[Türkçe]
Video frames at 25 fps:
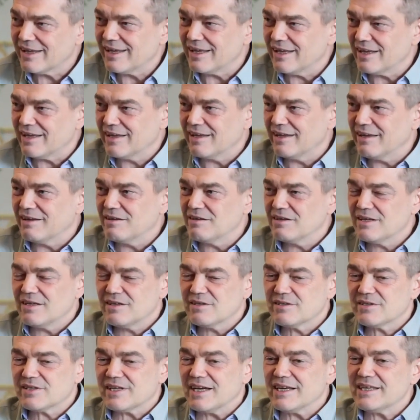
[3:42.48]
e,
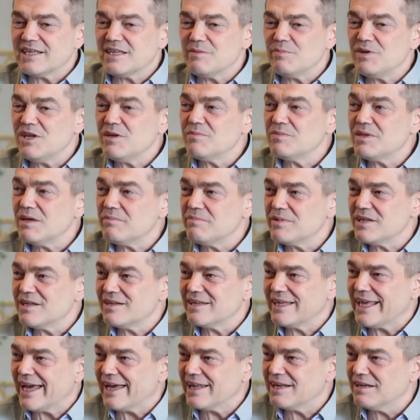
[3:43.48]
sanki bilimde
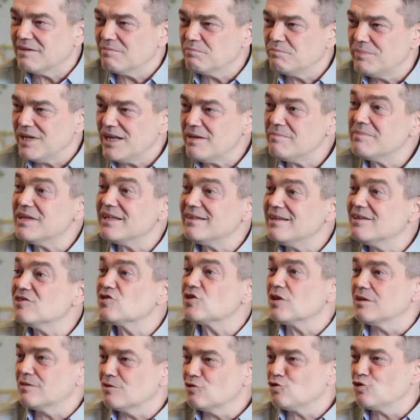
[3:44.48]
bir yani bilimle din
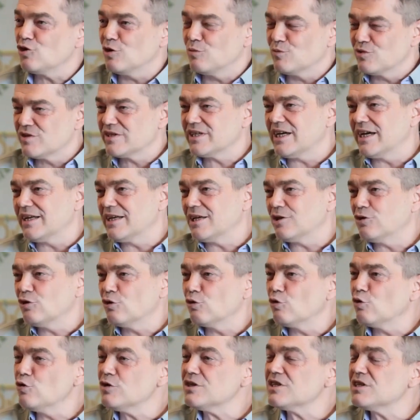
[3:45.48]
çatışıyormuş
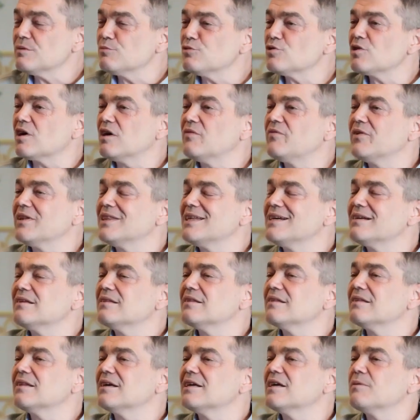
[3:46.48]
zannediyor. Oysa bu
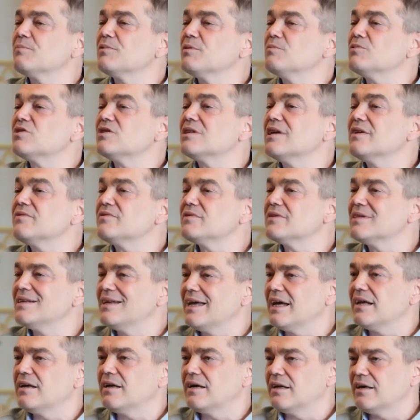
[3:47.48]
kafalarında yapılmış
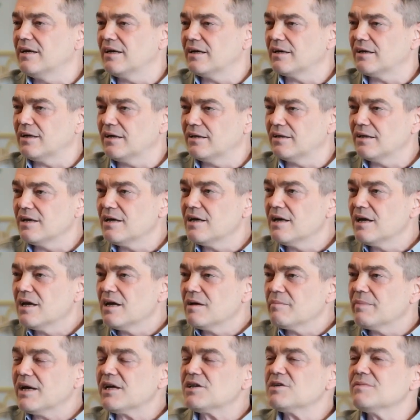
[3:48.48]
tefsirlerle alakalı.
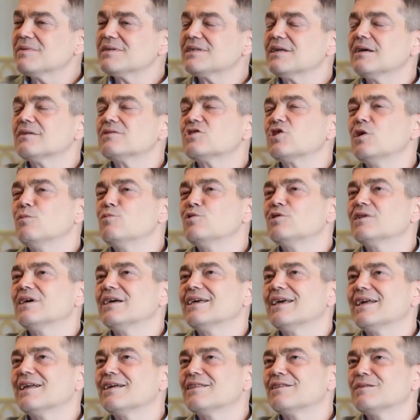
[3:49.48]
Ben şimdi mesela
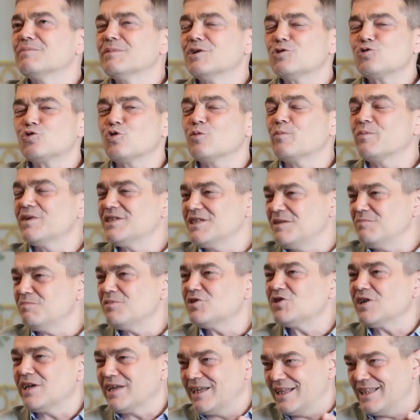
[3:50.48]
çamurdan yaratılmayı çok basit
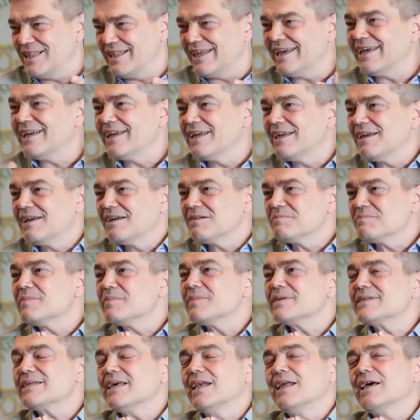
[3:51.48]
bir şekilde
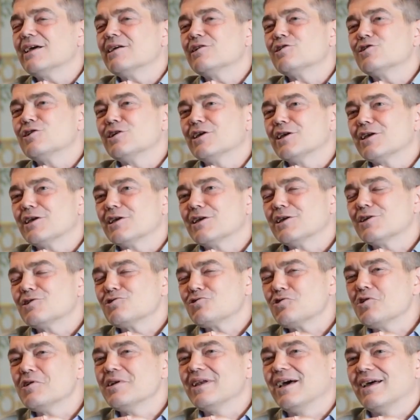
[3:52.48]
mesela e,
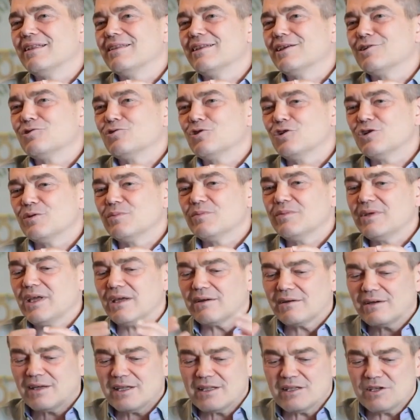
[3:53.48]
şöyle anlatıyorum.
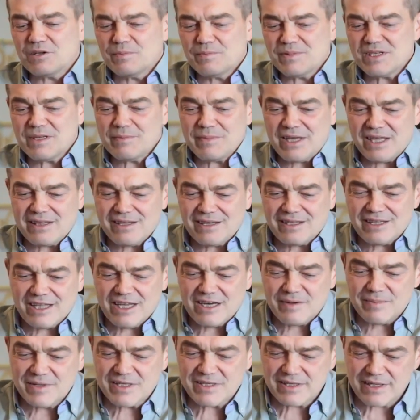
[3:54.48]
Ya kardeş bizim
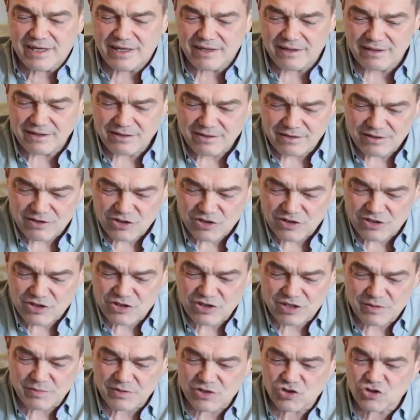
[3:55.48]
yediklerimiz ne? İşte
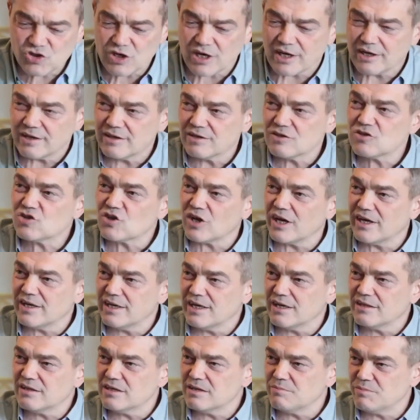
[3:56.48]
içtiğimiz çay.
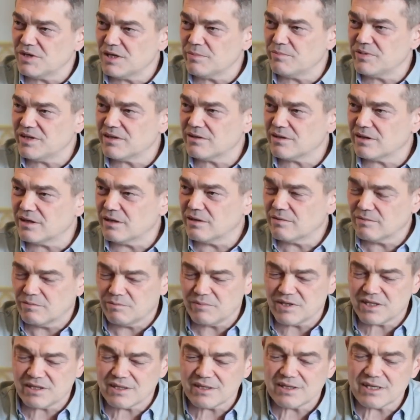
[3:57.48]
Çay nedir? Bir bitki.
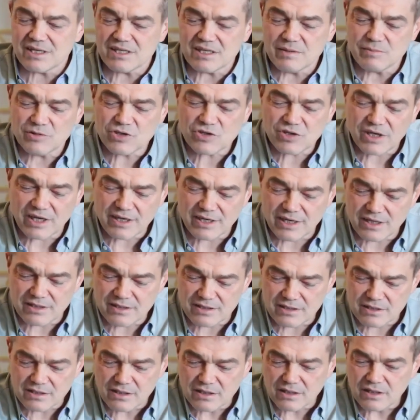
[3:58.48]
Bitki dediğimiz şey
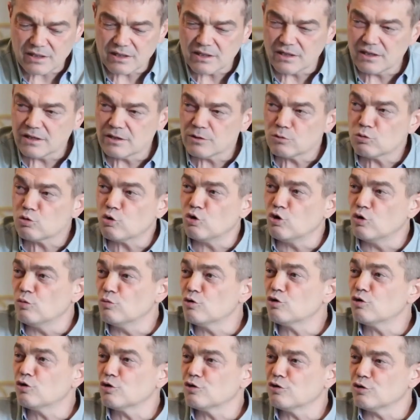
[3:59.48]
nedir?
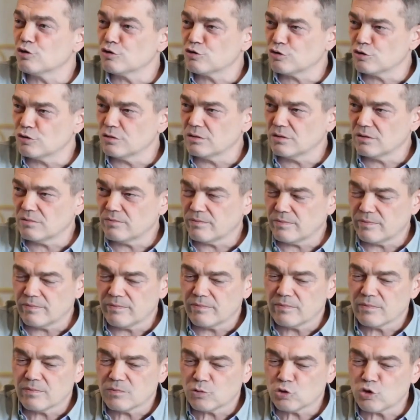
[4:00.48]
Tohumu koyuyorsun.
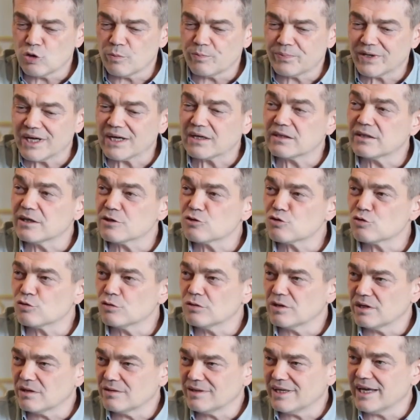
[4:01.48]
Toprakla
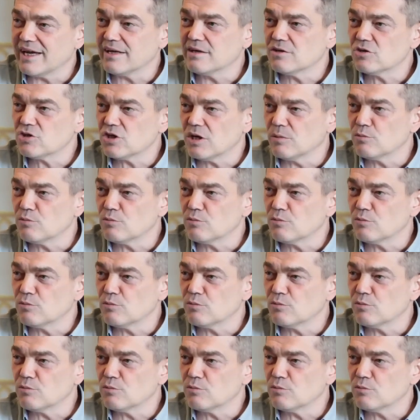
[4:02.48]
su yani